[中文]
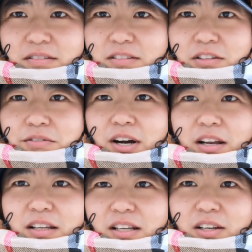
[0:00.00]
蒸
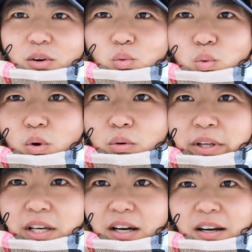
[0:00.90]
发了五
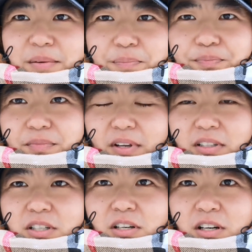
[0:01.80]
公里啊，
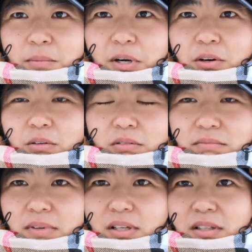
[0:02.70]
这是核爆
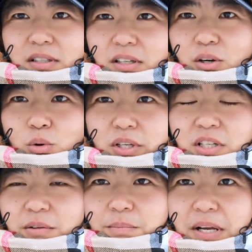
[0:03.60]
毁
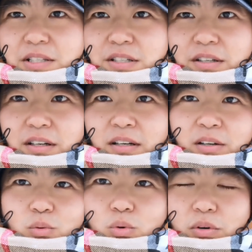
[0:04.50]
伤半径啊，
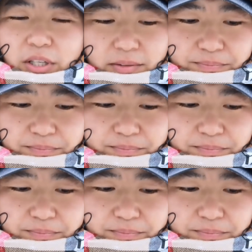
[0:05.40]
五公里。